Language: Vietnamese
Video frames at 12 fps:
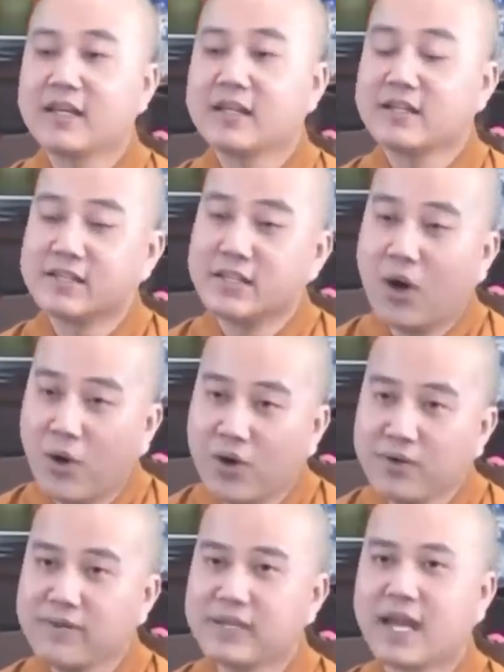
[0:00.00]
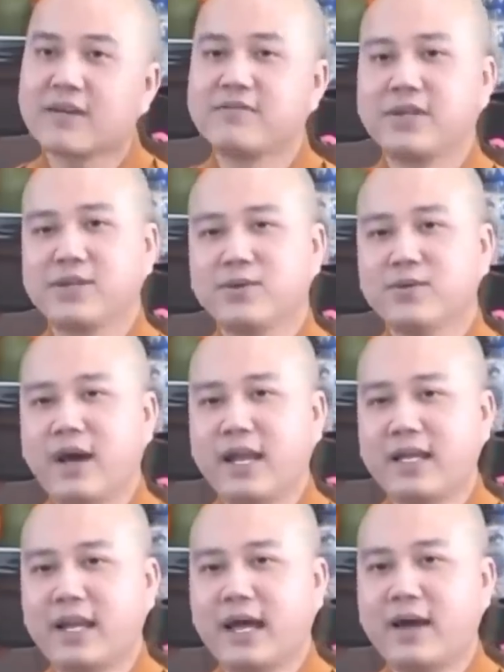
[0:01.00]
đối với các vị tu
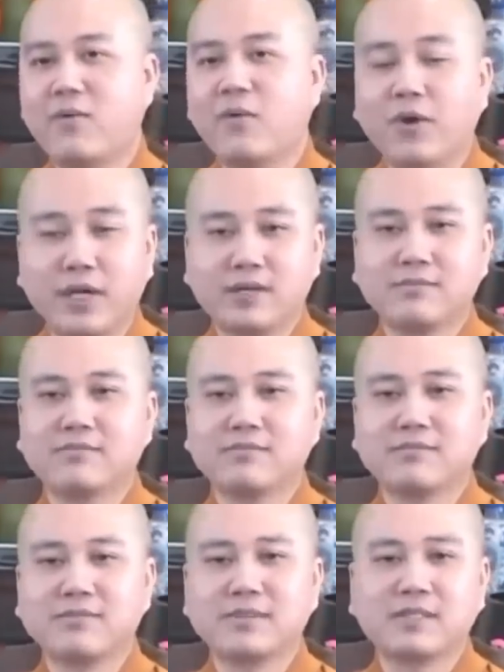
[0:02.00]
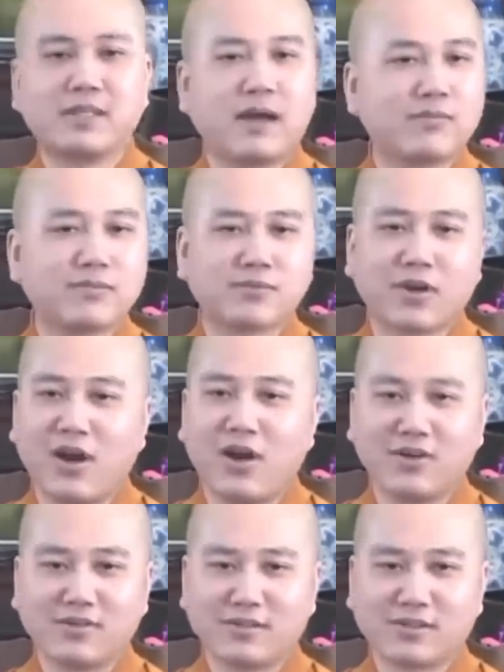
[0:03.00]
hành là nguyện không
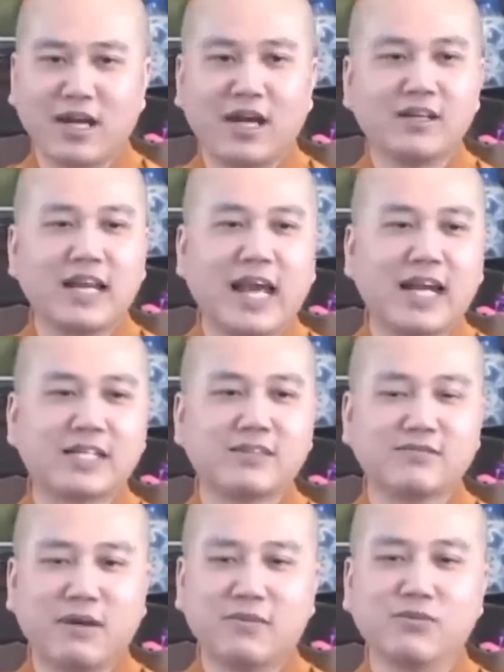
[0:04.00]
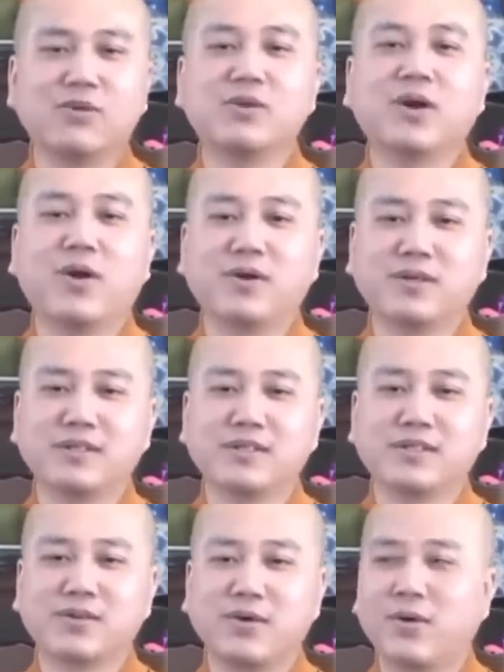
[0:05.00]
còn trở lại trong vòng luân hồi
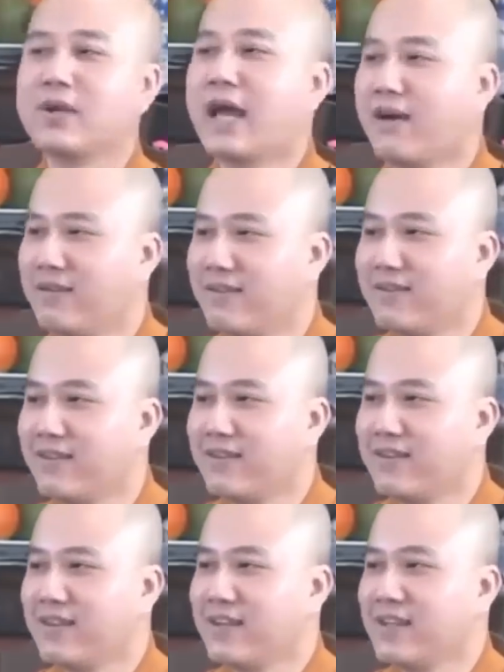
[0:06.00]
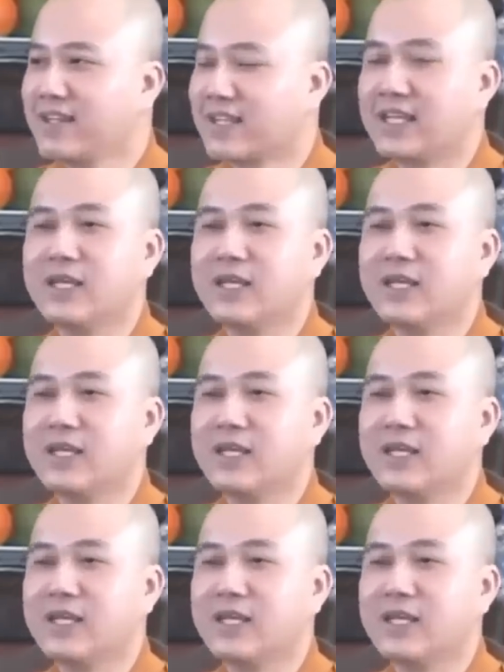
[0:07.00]
khổ đau cái chữ